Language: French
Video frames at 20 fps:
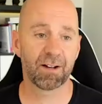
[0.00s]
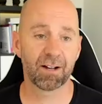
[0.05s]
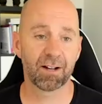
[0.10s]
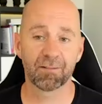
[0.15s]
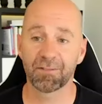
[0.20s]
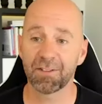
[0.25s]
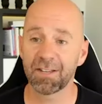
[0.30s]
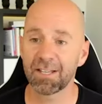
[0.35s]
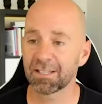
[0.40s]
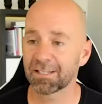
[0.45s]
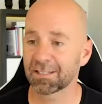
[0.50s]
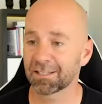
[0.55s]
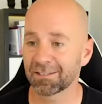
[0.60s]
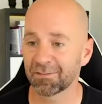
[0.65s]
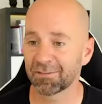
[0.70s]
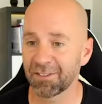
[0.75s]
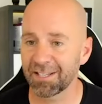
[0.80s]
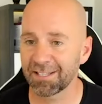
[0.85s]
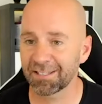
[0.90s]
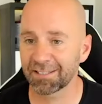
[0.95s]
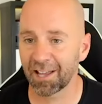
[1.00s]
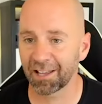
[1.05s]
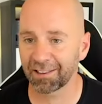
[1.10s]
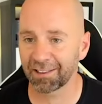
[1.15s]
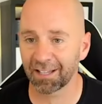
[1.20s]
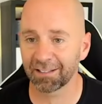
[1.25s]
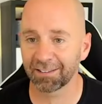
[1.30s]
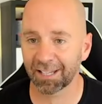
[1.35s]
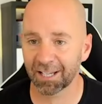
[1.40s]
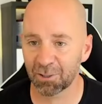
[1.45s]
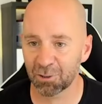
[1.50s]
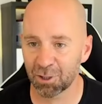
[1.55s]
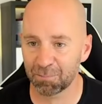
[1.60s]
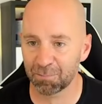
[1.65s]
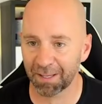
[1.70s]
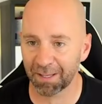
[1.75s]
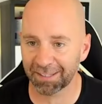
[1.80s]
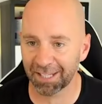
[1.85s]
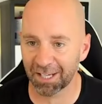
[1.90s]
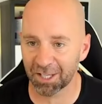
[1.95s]
Vince, Vince, ça tu de
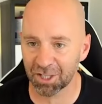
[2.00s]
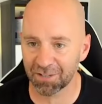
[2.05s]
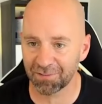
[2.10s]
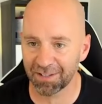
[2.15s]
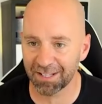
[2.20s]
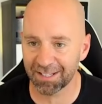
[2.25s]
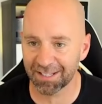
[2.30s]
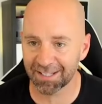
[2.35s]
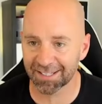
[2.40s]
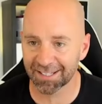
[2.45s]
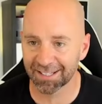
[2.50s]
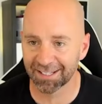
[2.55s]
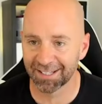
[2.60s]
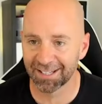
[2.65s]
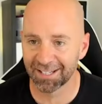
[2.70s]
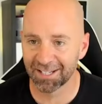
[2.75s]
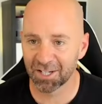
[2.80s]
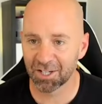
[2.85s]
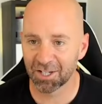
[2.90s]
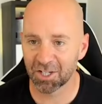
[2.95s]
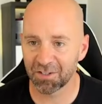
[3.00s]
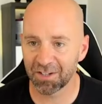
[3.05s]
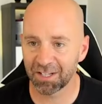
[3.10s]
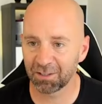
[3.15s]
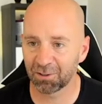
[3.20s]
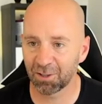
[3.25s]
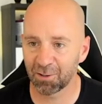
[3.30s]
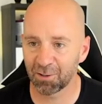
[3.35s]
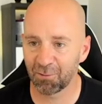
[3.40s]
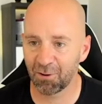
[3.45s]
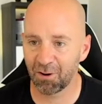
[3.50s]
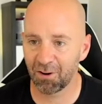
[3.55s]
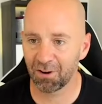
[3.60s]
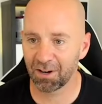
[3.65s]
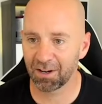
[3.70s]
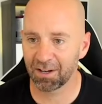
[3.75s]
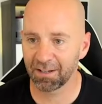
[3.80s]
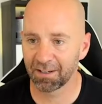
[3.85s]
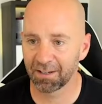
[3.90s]
partager, Vince? Je viens de te voir là.